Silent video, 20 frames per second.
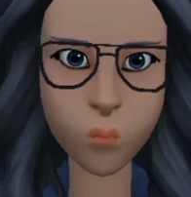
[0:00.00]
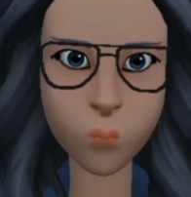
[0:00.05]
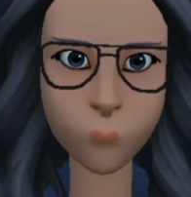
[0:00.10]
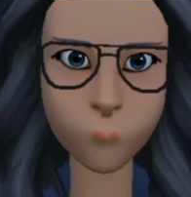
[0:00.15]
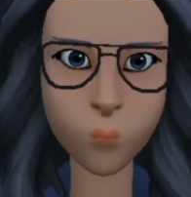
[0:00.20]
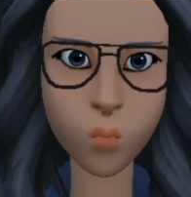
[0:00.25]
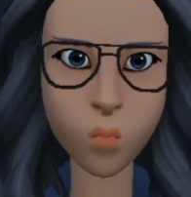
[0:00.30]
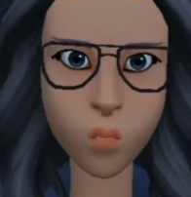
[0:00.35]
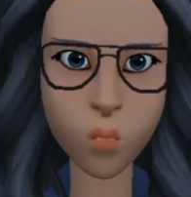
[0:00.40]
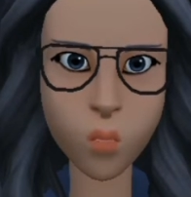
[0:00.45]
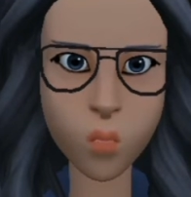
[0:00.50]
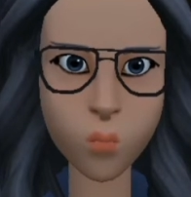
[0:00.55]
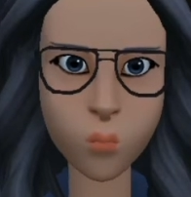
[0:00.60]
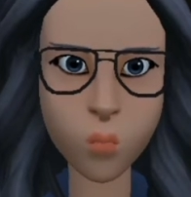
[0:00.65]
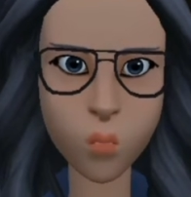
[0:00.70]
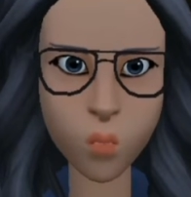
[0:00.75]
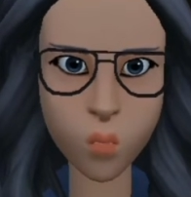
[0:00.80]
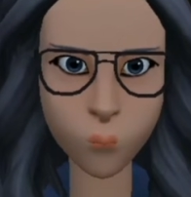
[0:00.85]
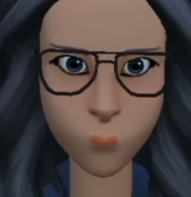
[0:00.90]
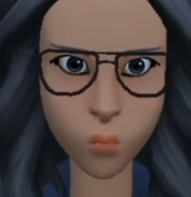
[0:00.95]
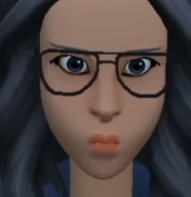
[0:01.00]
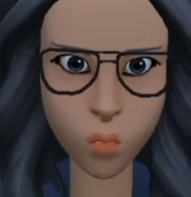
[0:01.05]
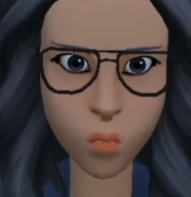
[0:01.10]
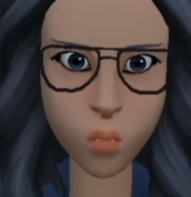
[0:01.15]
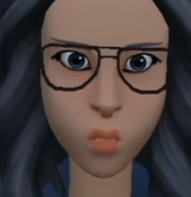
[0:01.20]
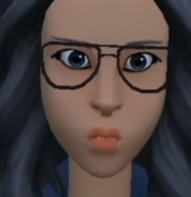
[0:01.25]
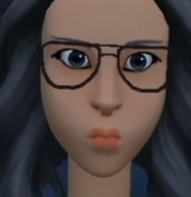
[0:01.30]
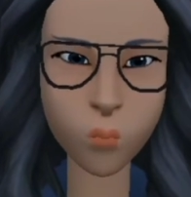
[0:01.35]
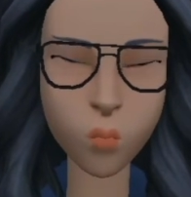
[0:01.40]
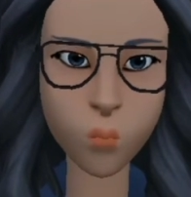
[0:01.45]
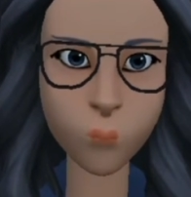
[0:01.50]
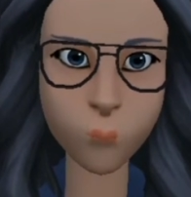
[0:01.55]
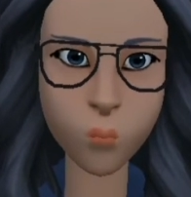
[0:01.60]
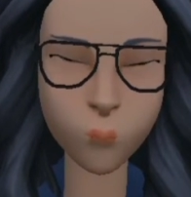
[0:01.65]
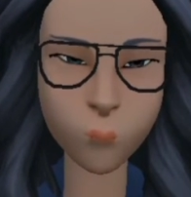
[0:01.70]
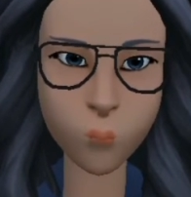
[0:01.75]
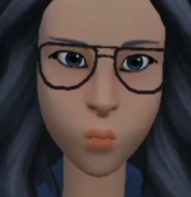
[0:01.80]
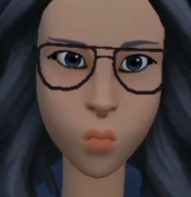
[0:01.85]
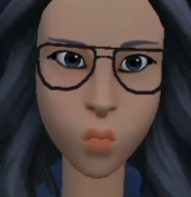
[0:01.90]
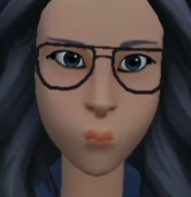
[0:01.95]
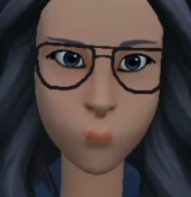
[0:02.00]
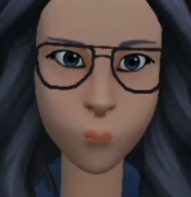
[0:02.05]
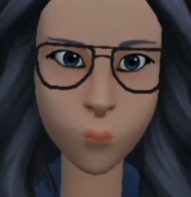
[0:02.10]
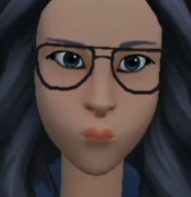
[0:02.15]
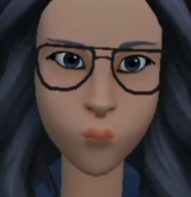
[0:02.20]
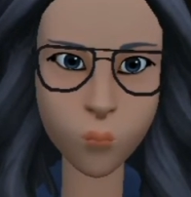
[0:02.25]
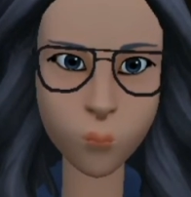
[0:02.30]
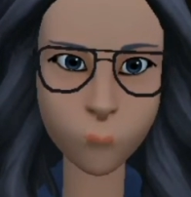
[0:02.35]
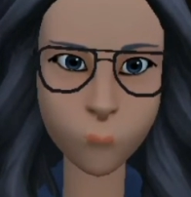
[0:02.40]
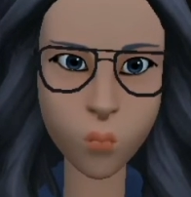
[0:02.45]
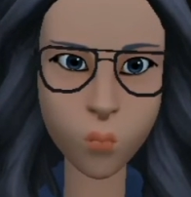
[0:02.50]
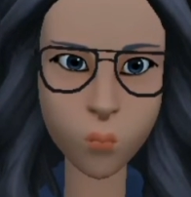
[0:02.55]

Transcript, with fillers: هنا فتحت عيناي في هذا القفص